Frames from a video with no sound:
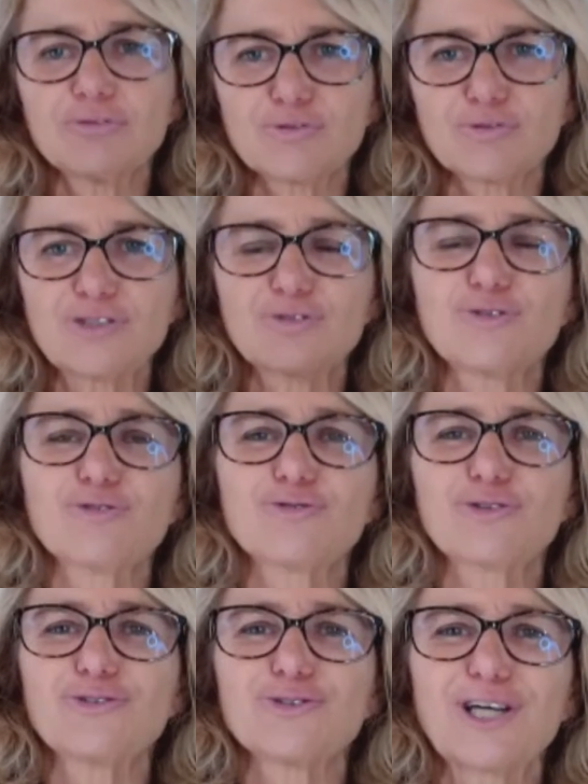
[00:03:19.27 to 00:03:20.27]
não sei se o
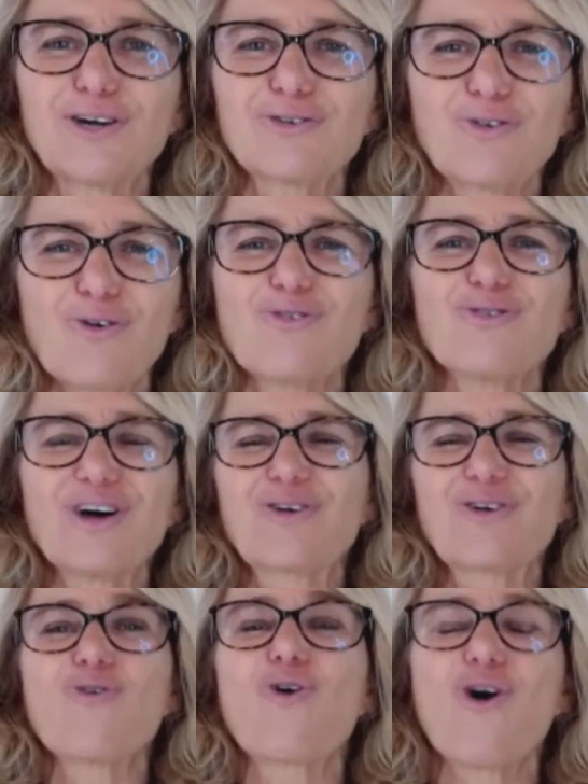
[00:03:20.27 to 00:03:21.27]
doutor Gonçalo
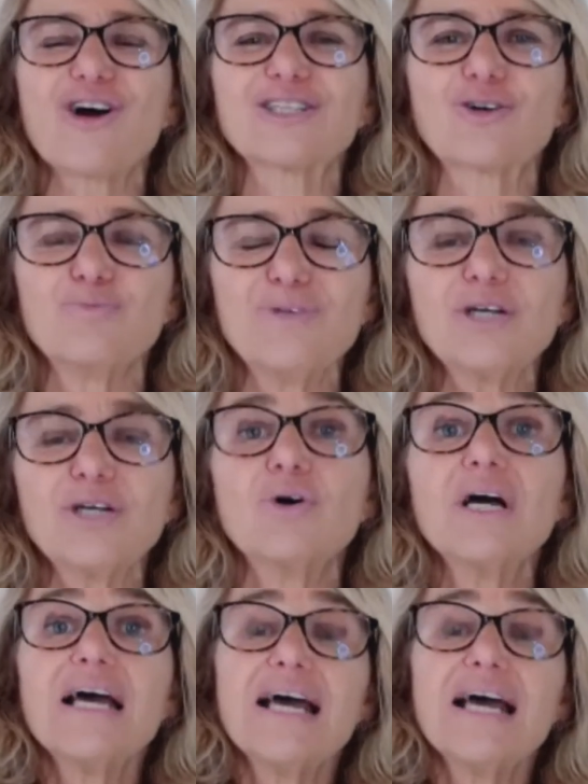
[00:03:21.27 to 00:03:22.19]
eh, concorda comigo,